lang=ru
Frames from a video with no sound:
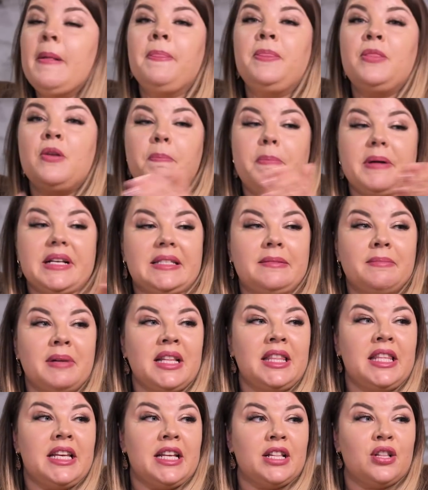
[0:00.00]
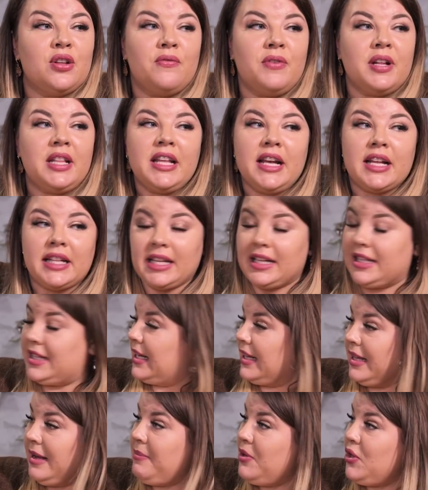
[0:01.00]
ну посмотри, ну вот
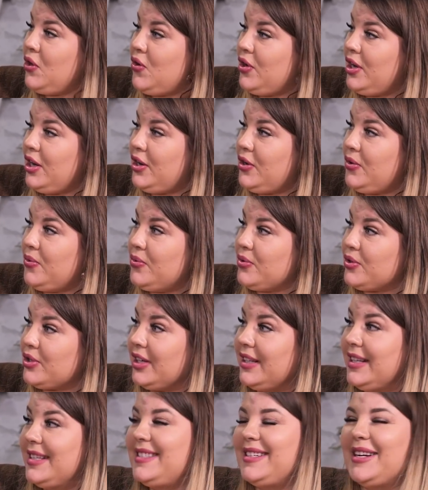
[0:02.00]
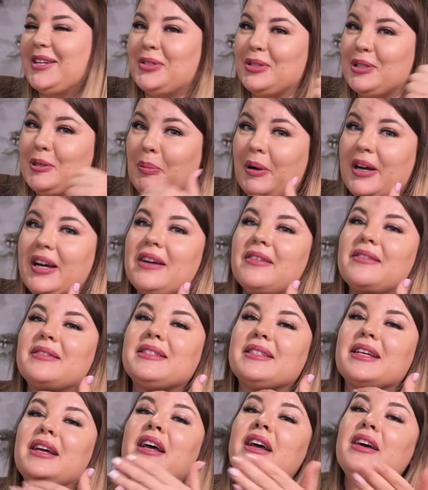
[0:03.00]
это-то намного хуже. Она сразу
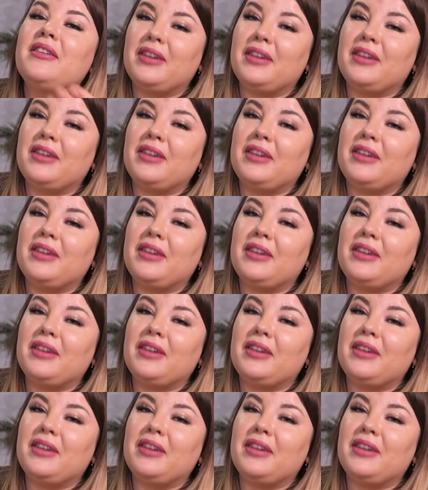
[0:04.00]
успокаивается.